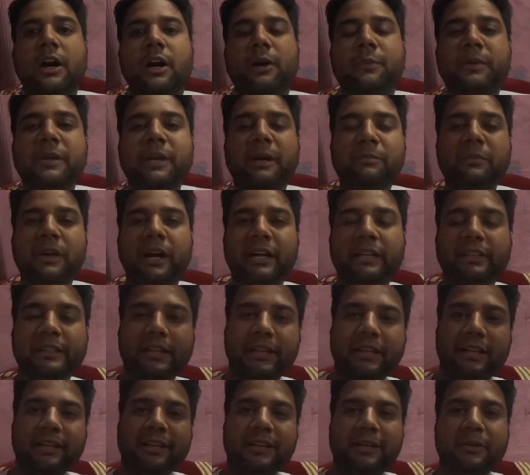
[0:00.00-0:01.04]
अभी हम आए
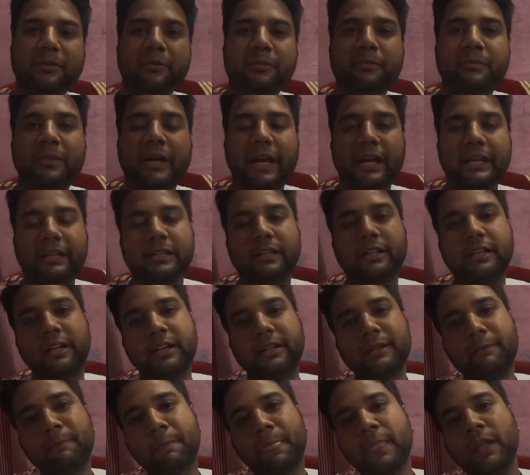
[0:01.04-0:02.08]
थे बहन के
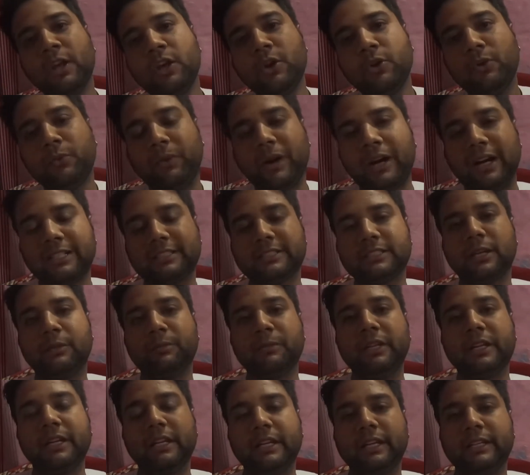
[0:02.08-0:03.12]
घर वहाँ से हम
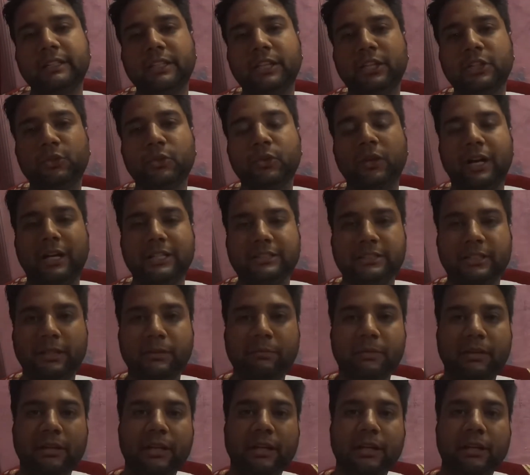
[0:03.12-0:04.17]
निकले थे तो रास्ते
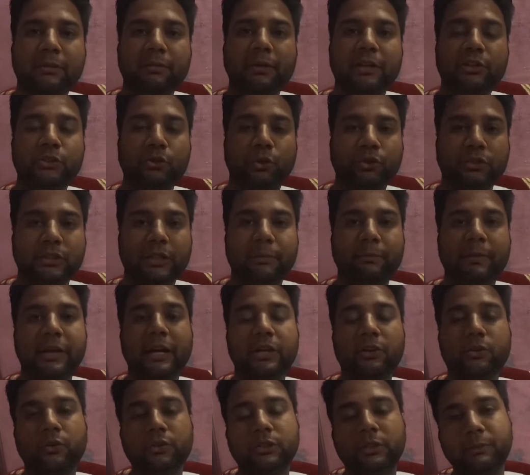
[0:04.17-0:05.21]
में मैंने सोचा
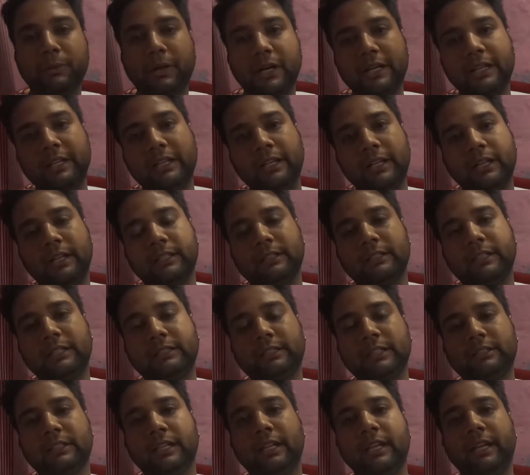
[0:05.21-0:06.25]
बहन को दिवाली ले
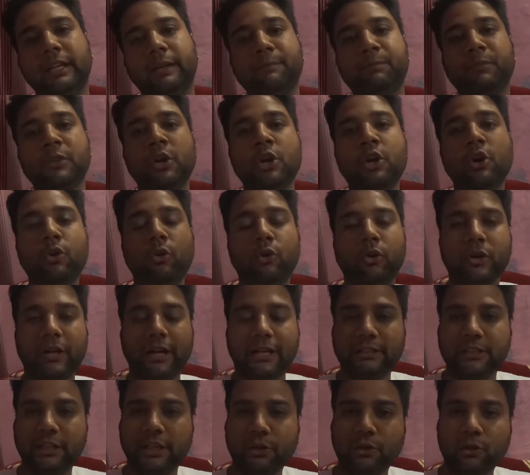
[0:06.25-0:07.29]
देते चले और
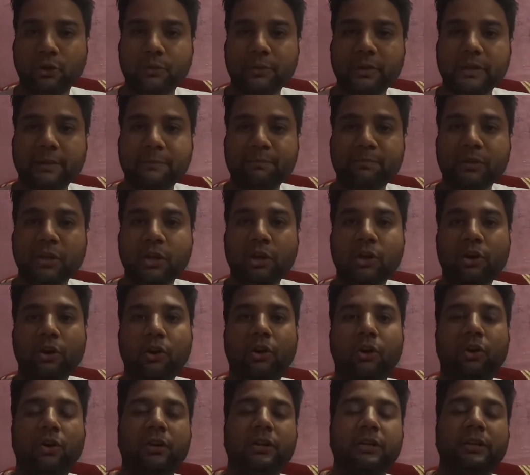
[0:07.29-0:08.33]
राध्या को भी
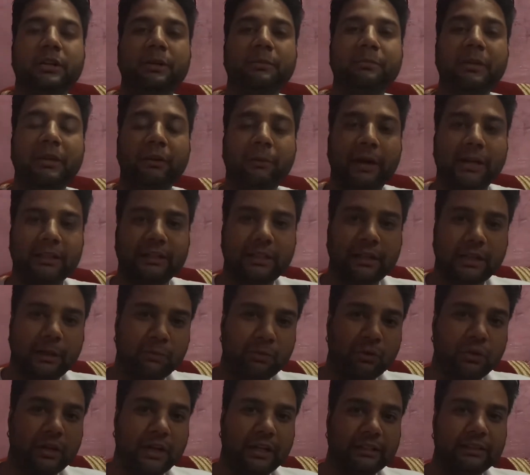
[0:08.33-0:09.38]
और मिलवाते हैं
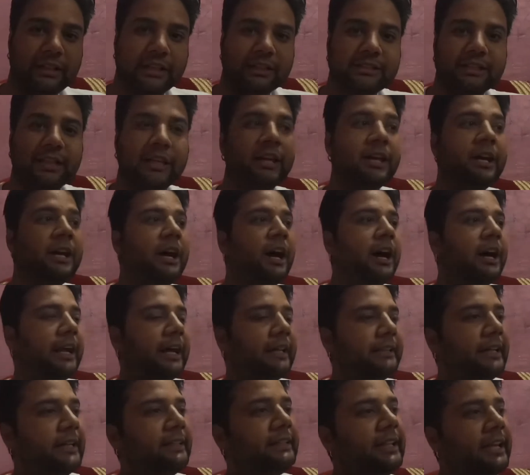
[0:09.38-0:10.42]
आपको राध्या से
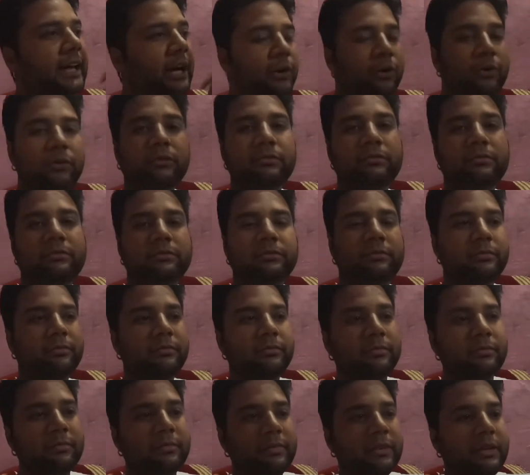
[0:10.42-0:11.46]
राध्या इधर आओ
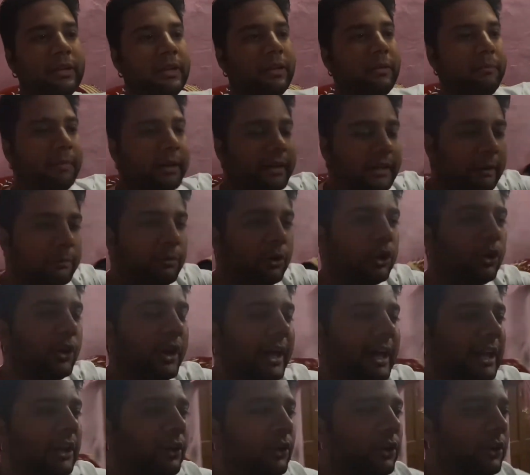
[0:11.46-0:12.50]
बेटा बोलो
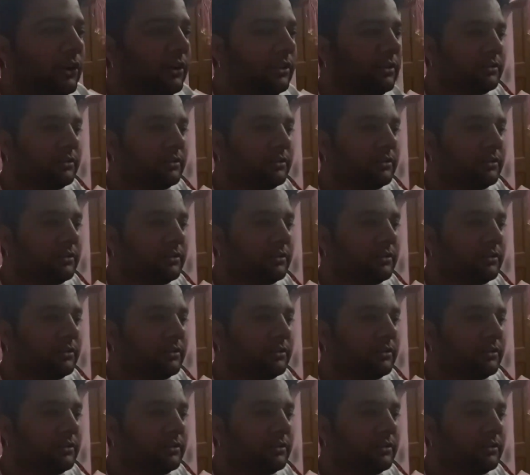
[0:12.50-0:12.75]
हेलो